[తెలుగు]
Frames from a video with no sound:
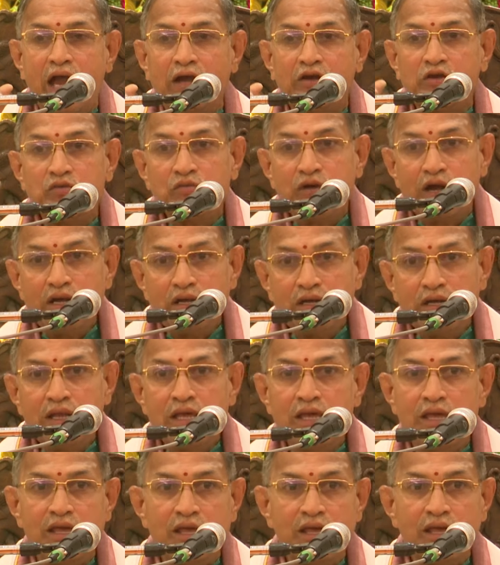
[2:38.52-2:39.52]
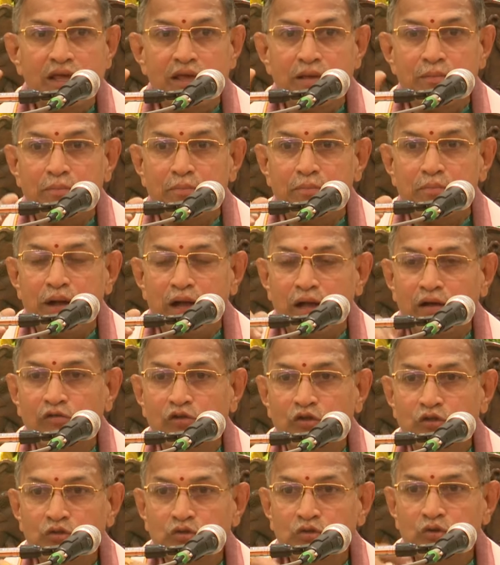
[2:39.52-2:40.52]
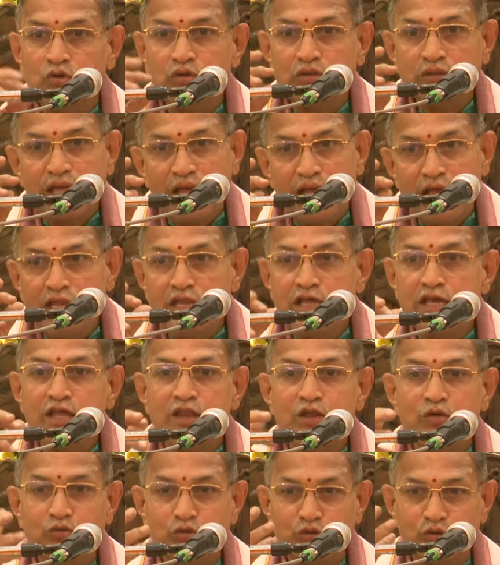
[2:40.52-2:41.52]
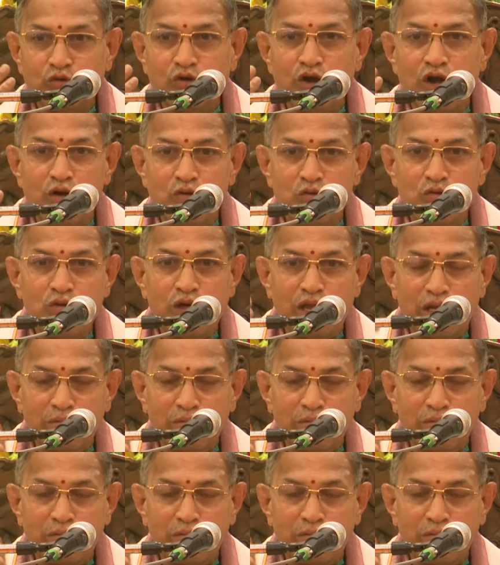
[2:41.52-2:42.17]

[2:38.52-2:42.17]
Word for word: అటువంటి భగవంతుడు దేనికి నవ్వుతున్నాడు